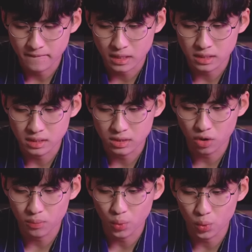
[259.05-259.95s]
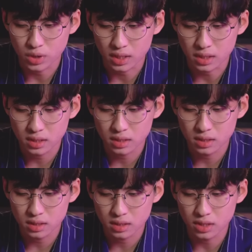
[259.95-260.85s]
그걸 보고 이제
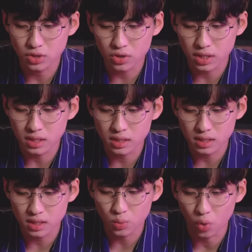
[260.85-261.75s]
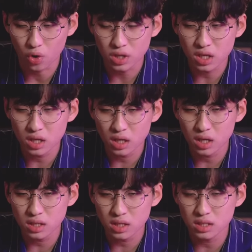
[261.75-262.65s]
그 기절을 일으킨
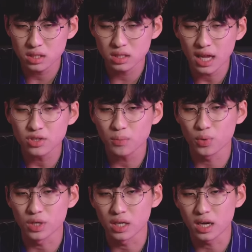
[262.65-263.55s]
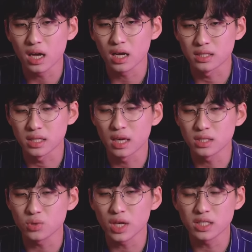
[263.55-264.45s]
원인을 이제 따져보니까 제
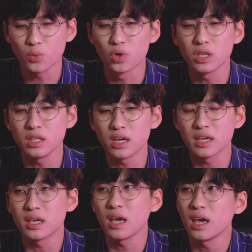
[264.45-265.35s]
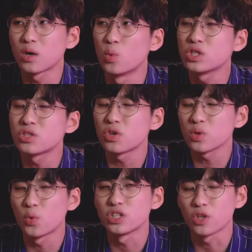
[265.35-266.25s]
스스로 사실 원인이랄 게
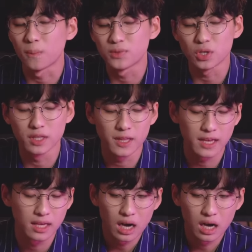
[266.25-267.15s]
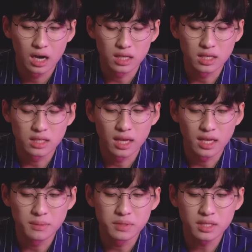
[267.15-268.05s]
공식적인 원인은 없죠. 근데 아, 이 내
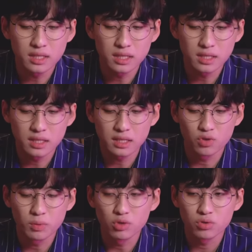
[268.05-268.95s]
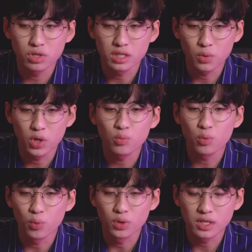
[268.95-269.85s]
입시, 우리 민우를 이제 외대부고
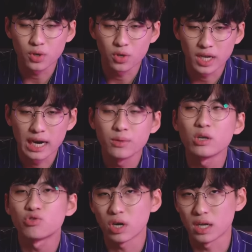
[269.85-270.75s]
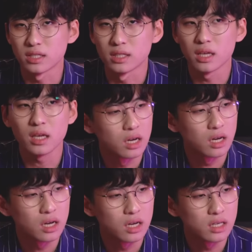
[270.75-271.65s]
보내서 잘 될 줄 알았는데
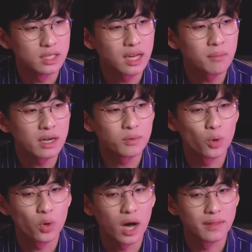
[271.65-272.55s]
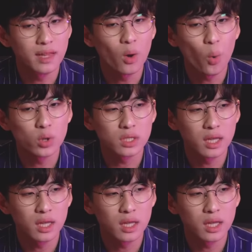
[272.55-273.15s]
아, 이 생각만큼 결과가 안 나온 것에